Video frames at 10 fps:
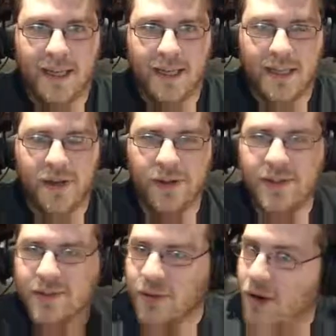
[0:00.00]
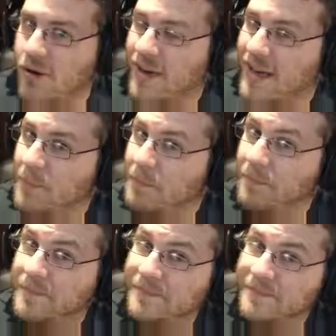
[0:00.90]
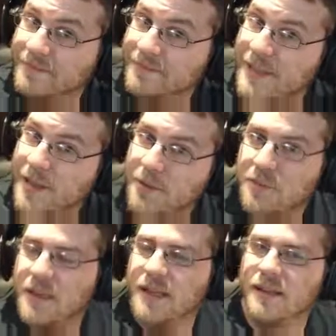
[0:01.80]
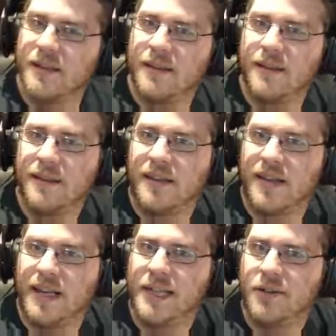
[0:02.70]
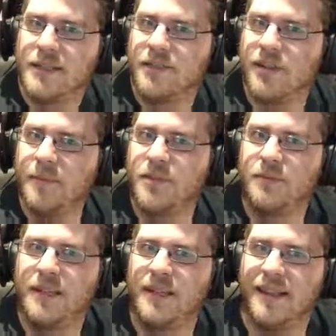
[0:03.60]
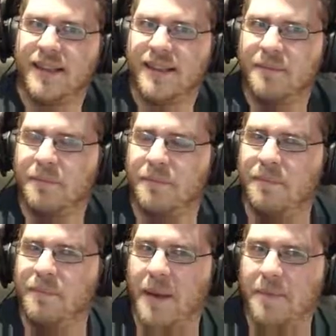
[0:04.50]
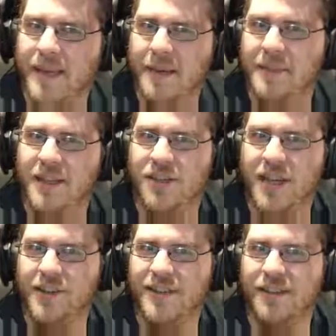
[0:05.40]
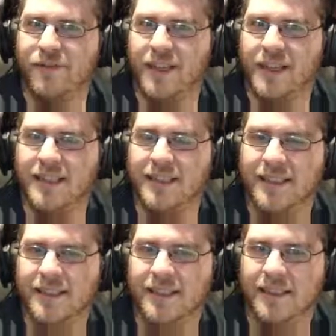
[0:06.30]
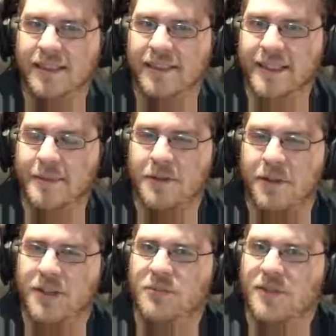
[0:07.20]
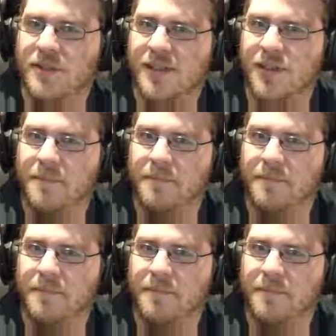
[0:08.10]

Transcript: Könntest du auch, ja. Ich glaube, ich bin. Geradeaus? Geradeaus. Ich glaube, ich bin. Bei mir bin ich der Rest gefahren. Jetzt bin ich mir aber nicht mehr so sicher.